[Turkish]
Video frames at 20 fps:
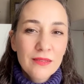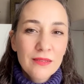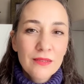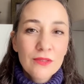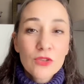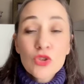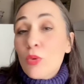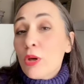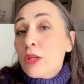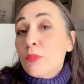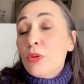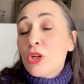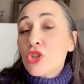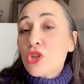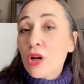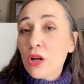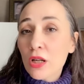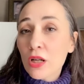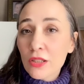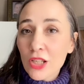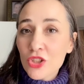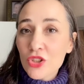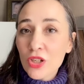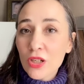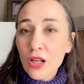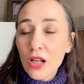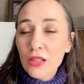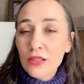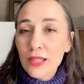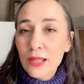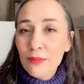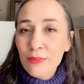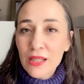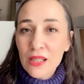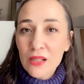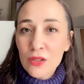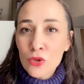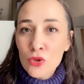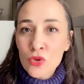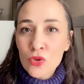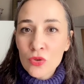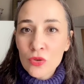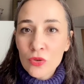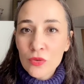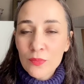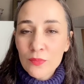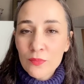O zaman git başka arkadaşla kal niye beni arıyorsun?